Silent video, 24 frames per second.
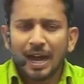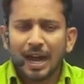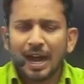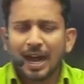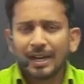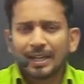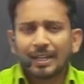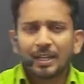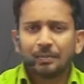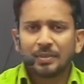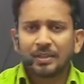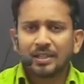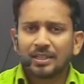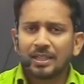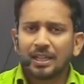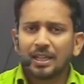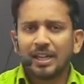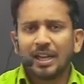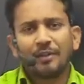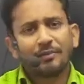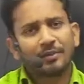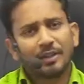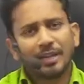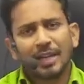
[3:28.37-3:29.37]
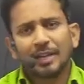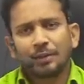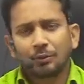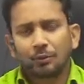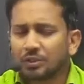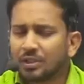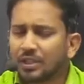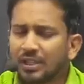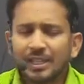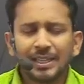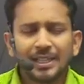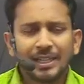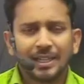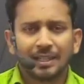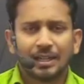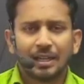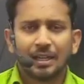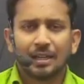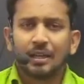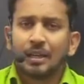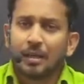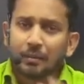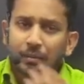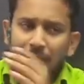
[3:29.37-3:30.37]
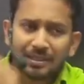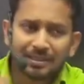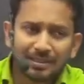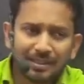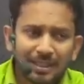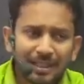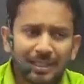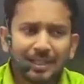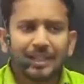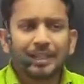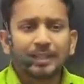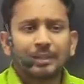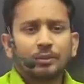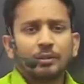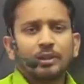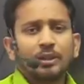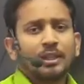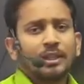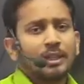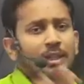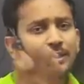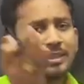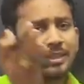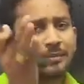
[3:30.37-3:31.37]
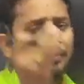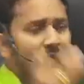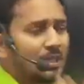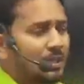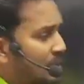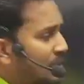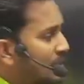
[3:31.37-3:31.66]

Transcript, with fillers: आगे पीछे लेफ्ट राइट कुछ नहीं देखना बस लिख रहे तो लिख रहे सबसे बड़ी